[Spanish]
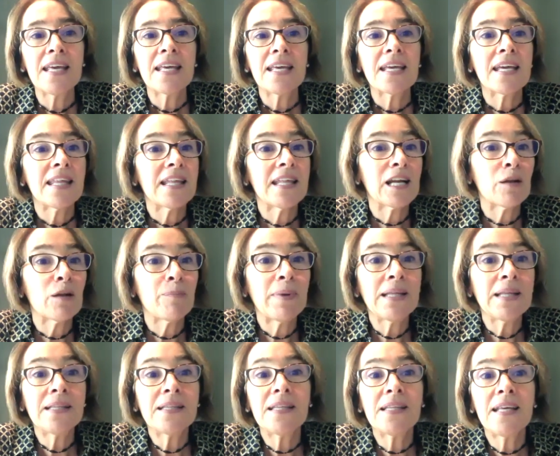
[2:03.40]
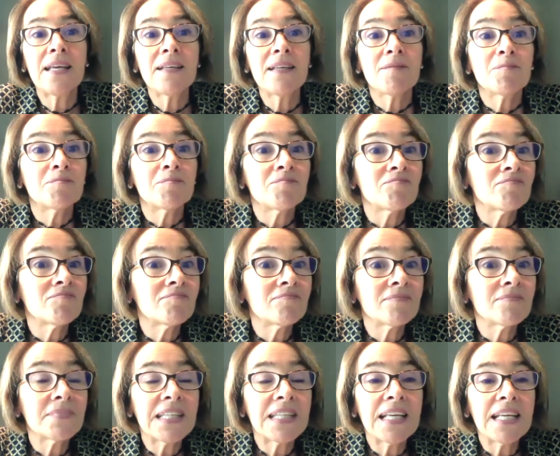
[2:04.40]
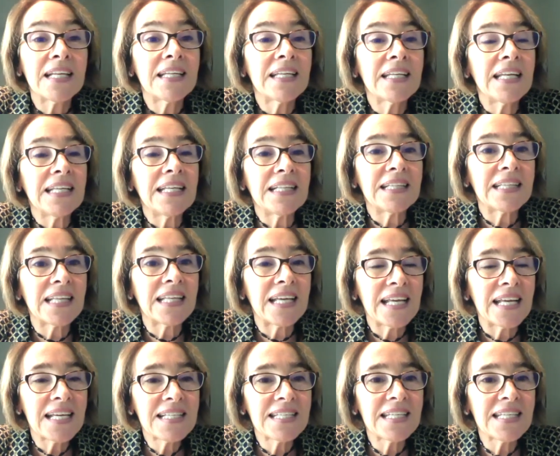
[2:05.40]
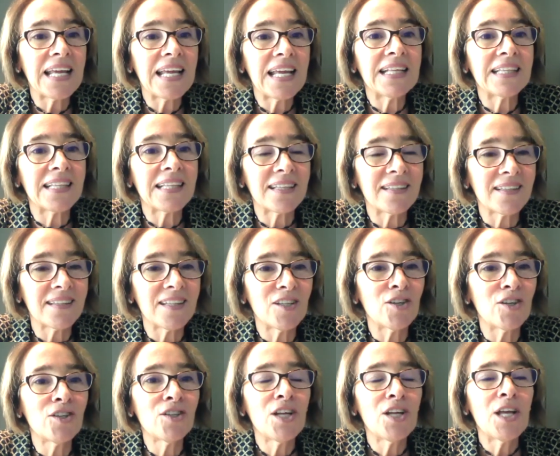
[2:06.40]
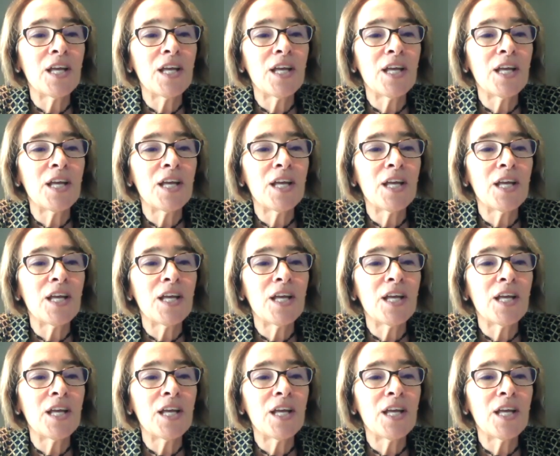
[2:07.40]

que de repente mm, tienen el interés y la intención